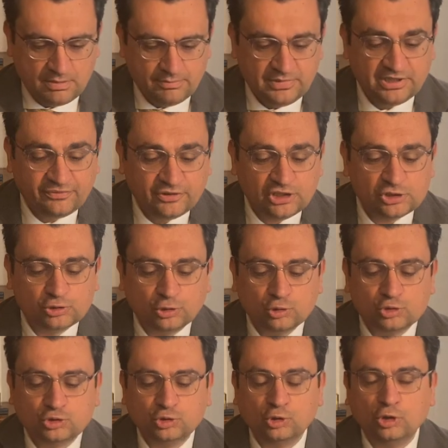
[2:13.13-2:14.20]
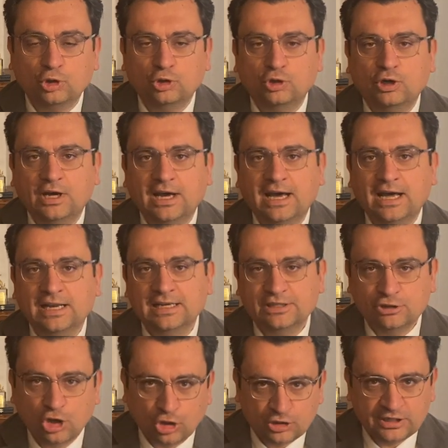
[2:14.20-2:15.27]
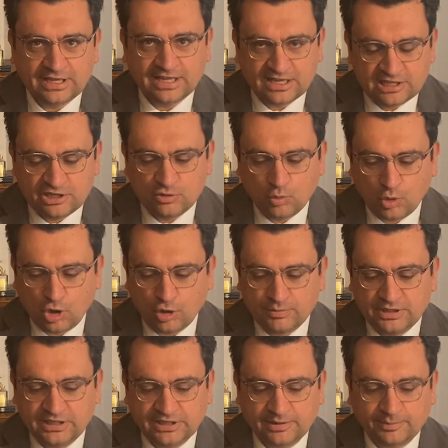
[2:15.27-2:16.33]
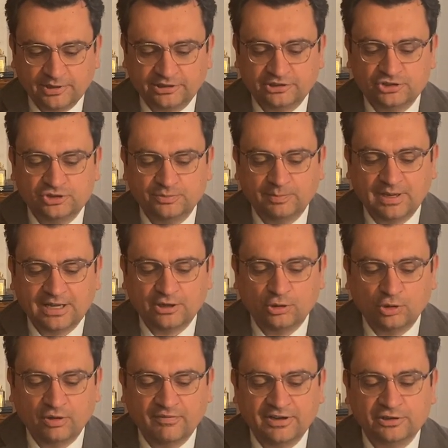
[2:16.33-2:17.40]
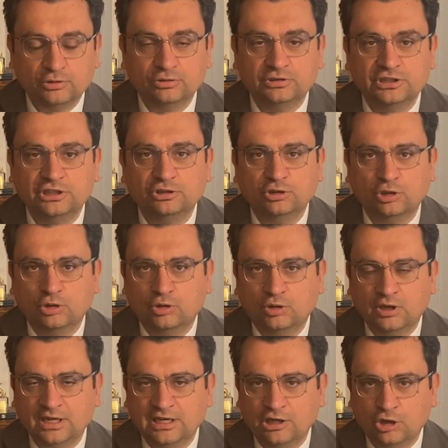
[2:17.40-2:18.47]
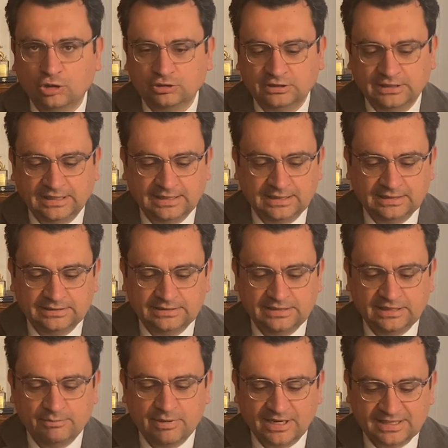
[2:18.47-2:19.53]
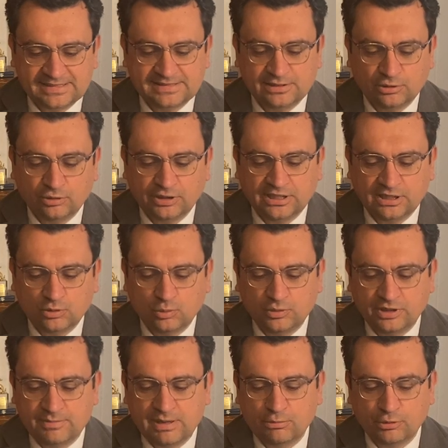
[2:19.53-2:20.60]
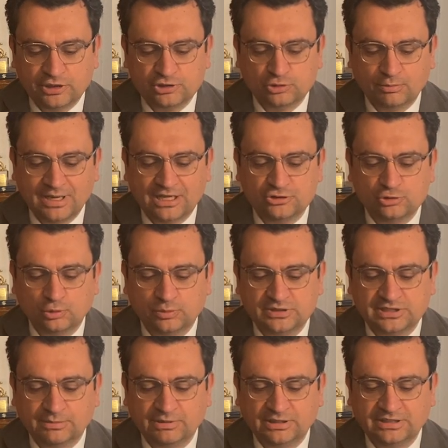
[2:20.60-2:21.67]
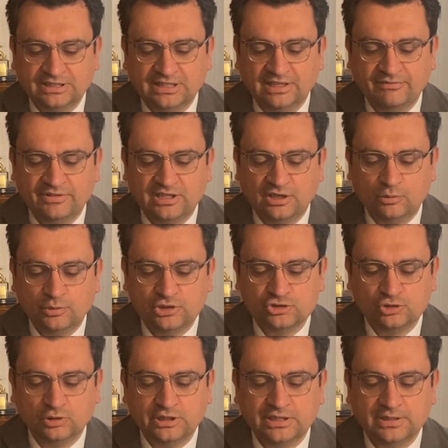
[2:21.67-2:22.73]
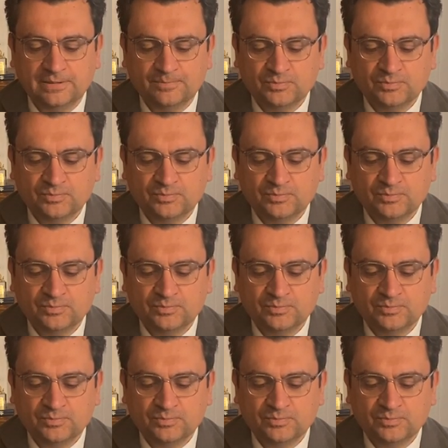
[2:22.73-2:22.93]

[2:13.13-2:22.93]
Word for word: Mi riferisco non solo alle donne e agli uomini che parteciparono a vario titolo alla lotta di liberazione, a cui abbiamo reso omaggio questa mattina a Villa Guiccioli,